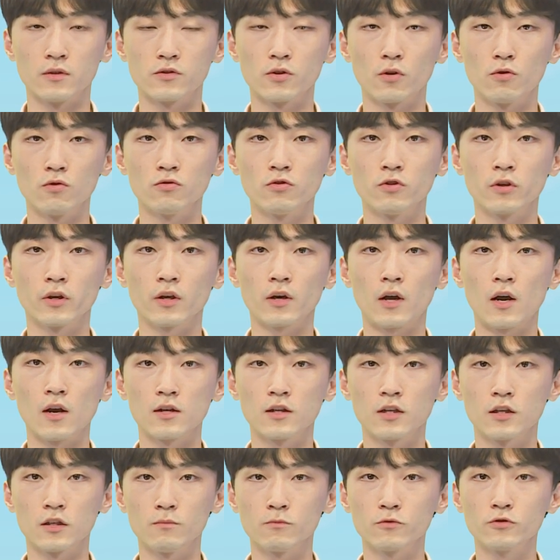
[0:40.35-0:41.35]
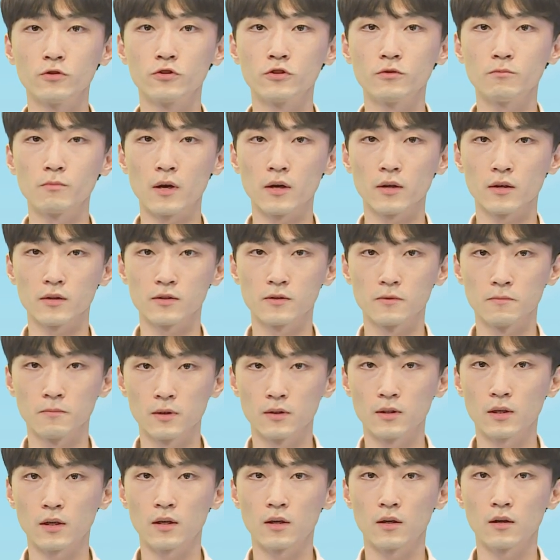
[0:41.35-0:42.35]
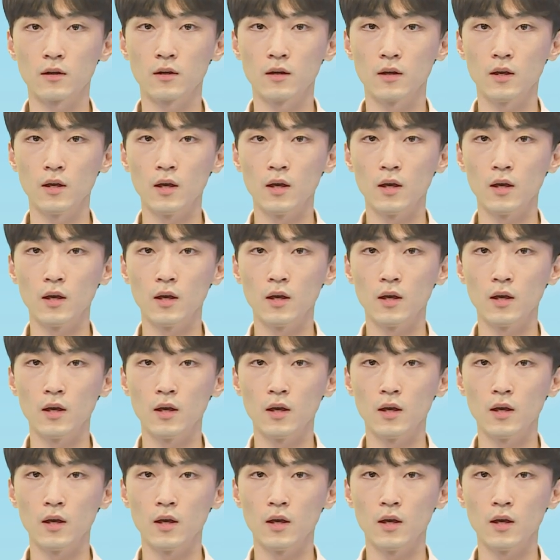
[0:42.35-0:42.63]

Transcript: 전국이 가끔 구름 많겠습니다.